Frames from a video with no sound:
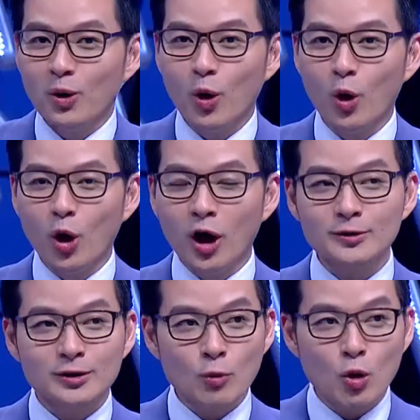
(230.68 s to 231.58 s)
โอ้โห
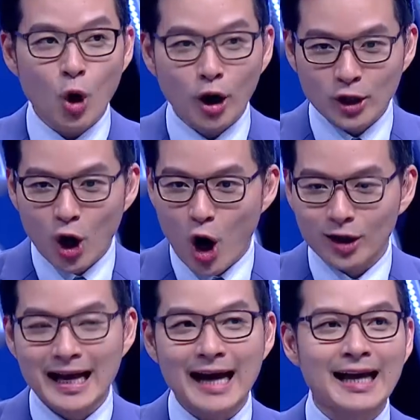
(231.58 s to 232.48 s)
บุโกต้องออก
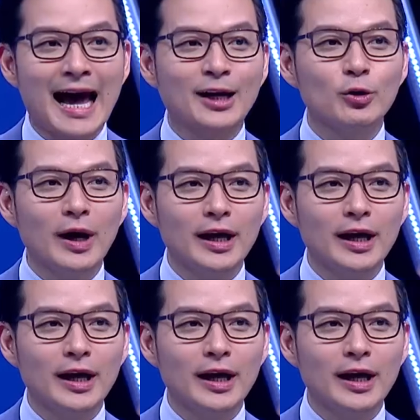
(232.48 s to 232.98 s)
ท่าทางด้วย